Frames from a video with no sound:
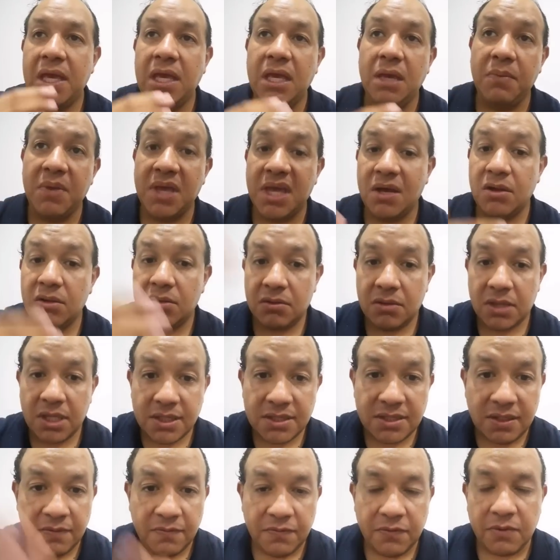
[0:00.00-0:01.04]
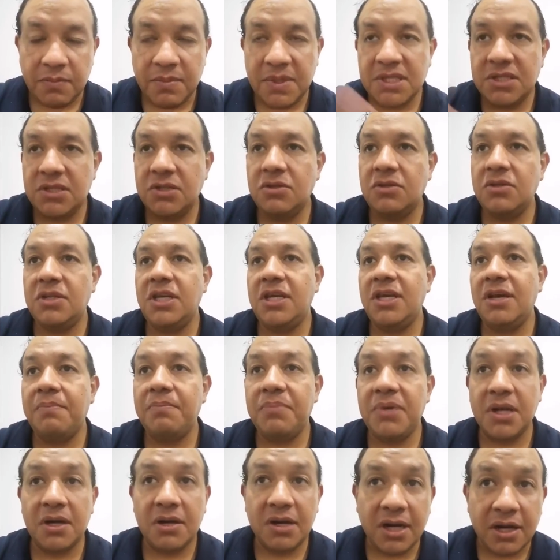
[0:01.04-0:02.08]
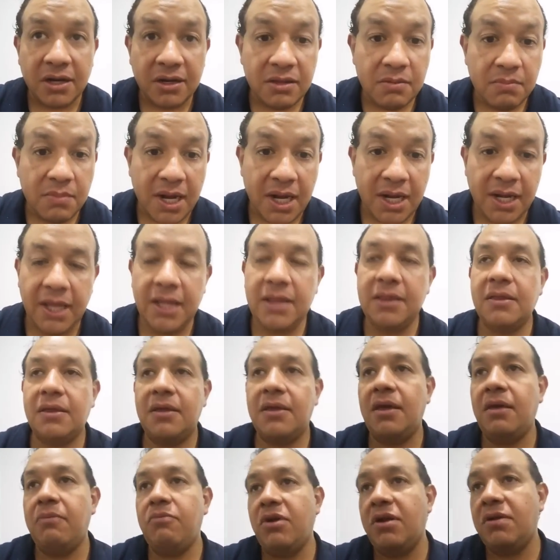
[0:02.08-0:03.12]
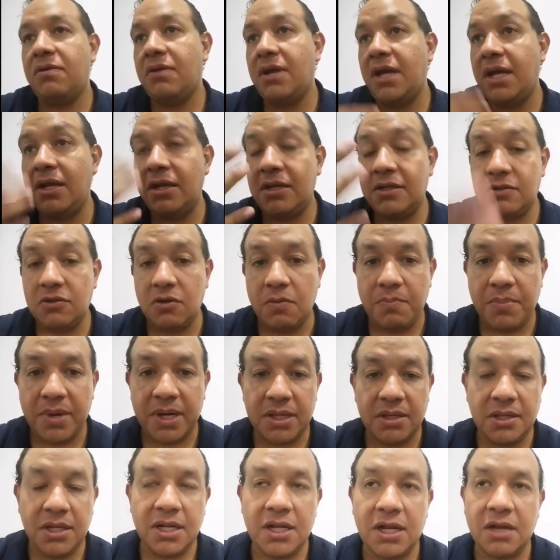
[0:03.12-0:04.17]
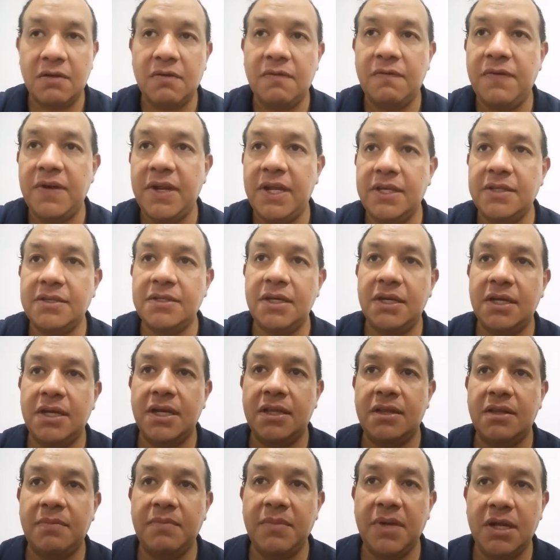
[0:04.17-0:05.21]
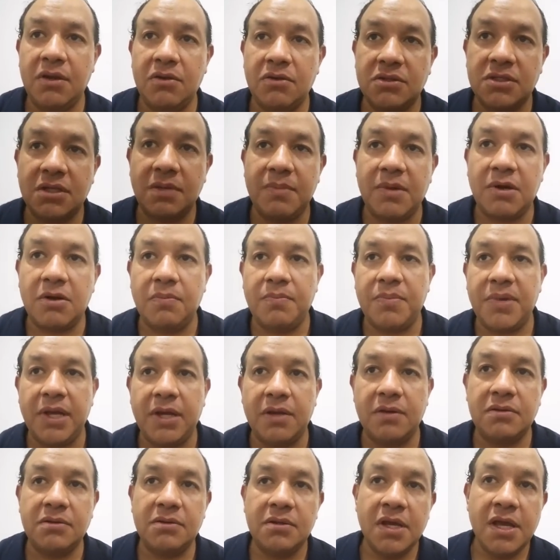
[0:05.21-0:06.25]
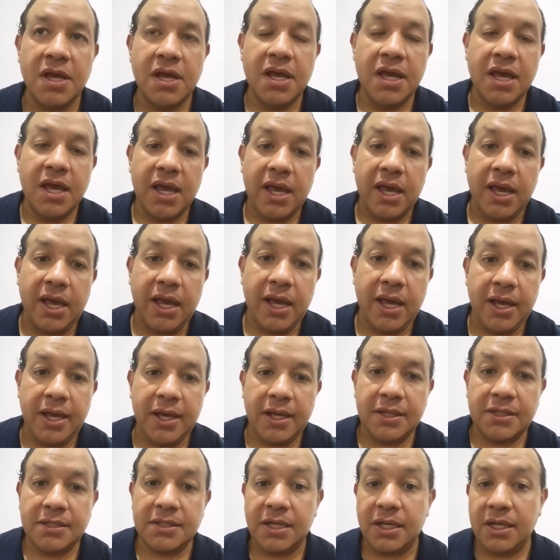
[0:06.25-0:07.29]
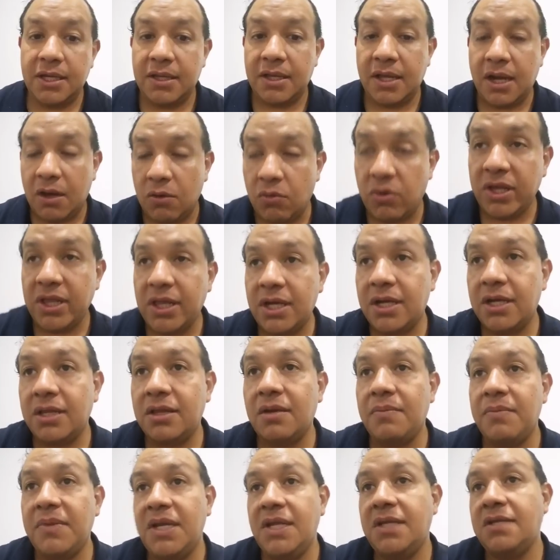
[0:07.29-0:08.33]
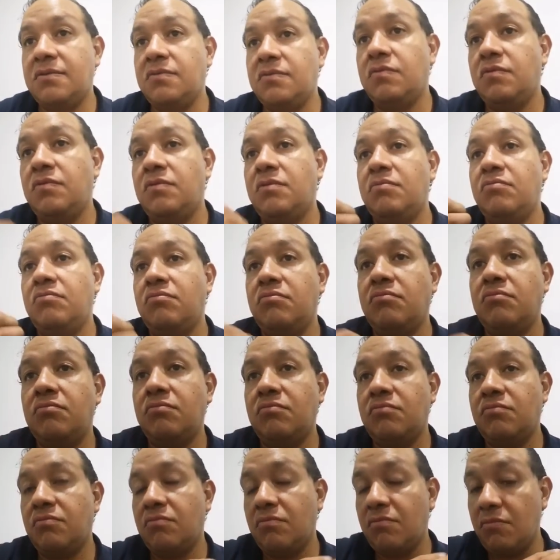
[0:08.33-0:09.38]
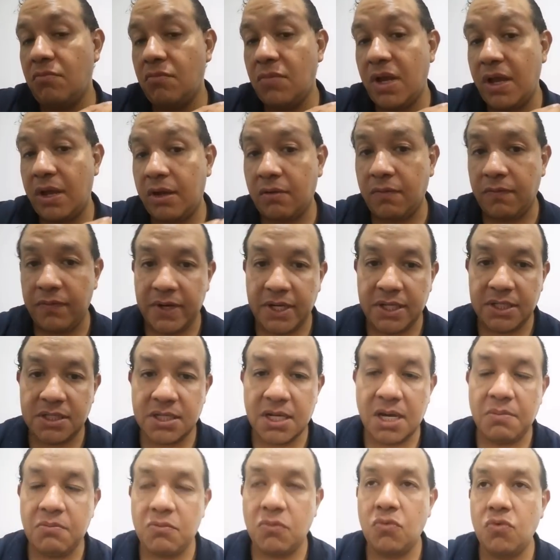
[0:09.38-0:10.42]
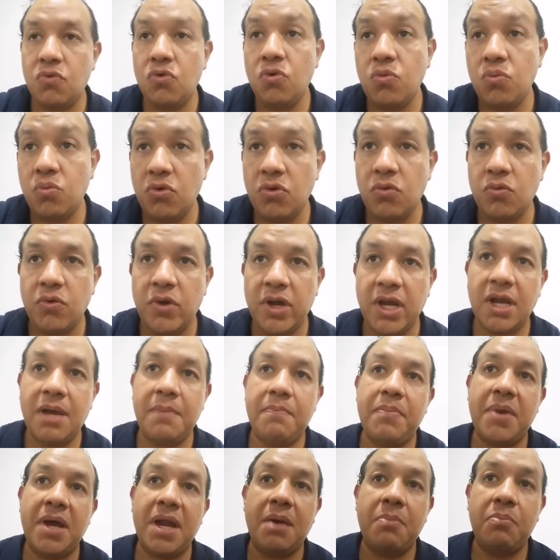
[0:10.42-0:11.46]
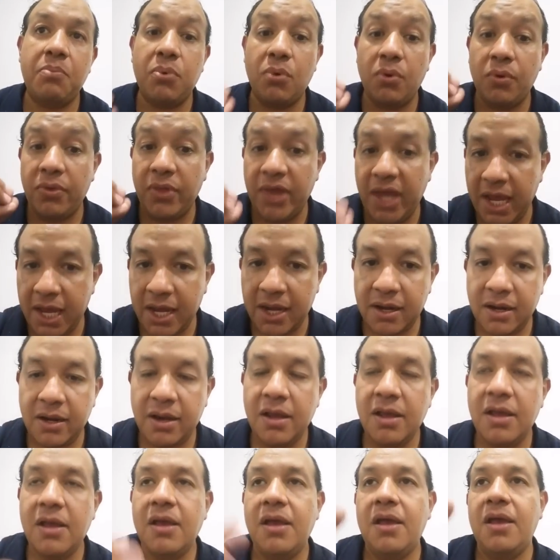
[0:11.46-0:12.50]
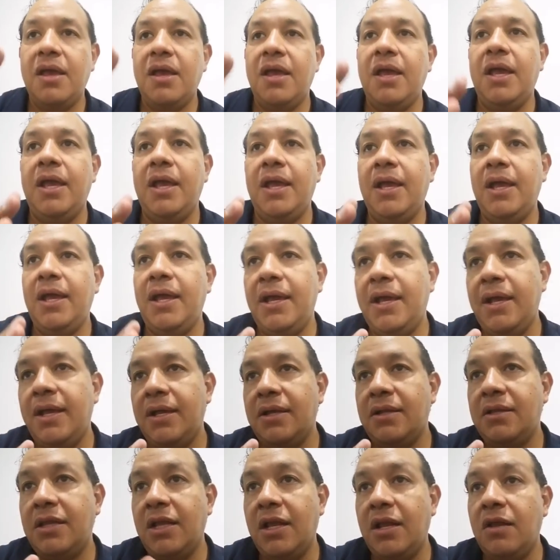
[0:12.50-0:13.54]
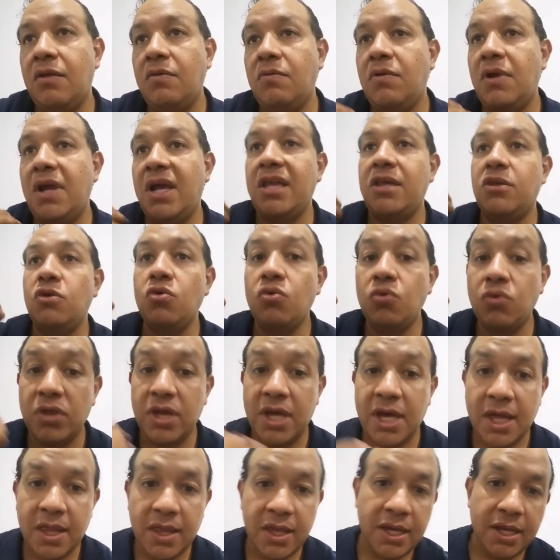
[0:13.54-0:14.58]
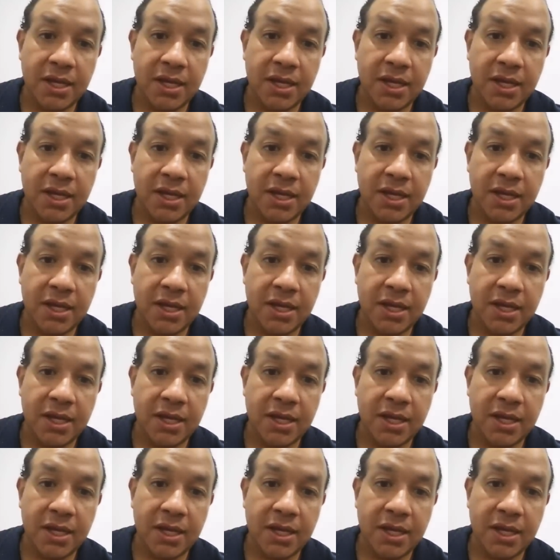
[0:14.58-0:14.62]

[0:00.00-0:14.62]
y me llegó toda esta información de Jean-Pierre Garret Malet, que bueno, ahí les compartí en la conferencia, que también los que me acompañaron eh, se darán cuenta que también es una conferencia muy, muy buena para poder eh, tener una ayuda